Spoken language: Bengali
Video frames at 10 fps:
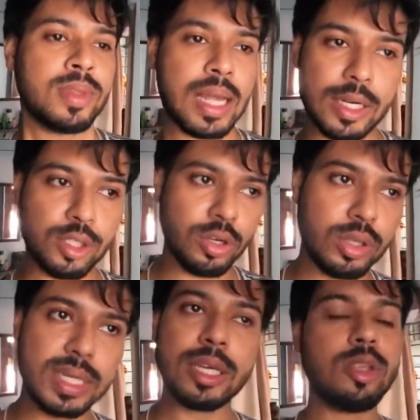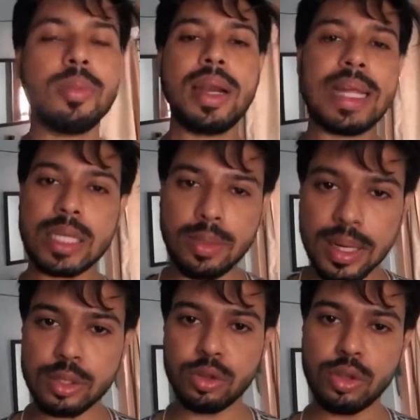তার জন্য যেহেতু আমরা রাতের
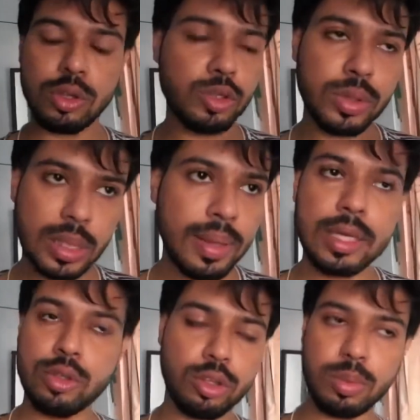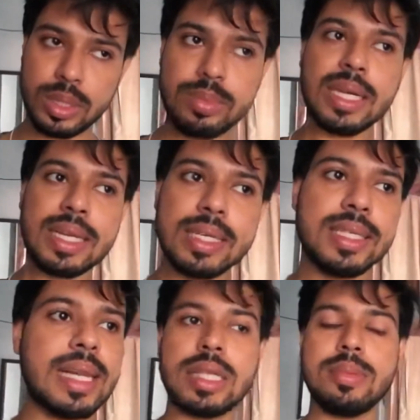বেলা চোদ্দ সন্ধ্যেবেলা চোদ্দ প্রদীপ
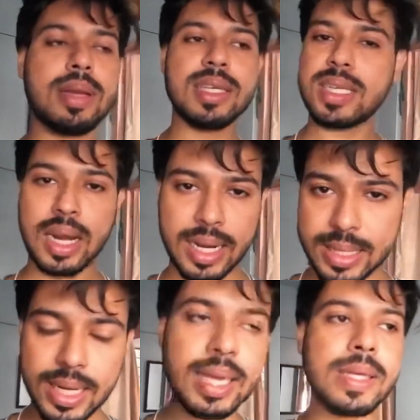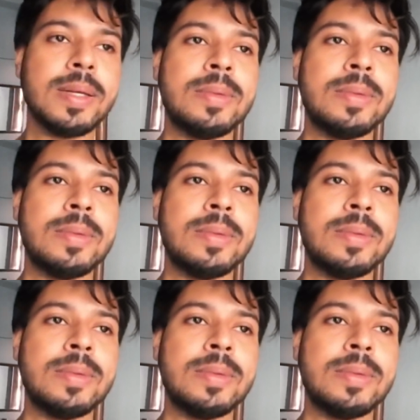জ্বালিয়েছি রাতের বেলাতে শাক খেতে নেই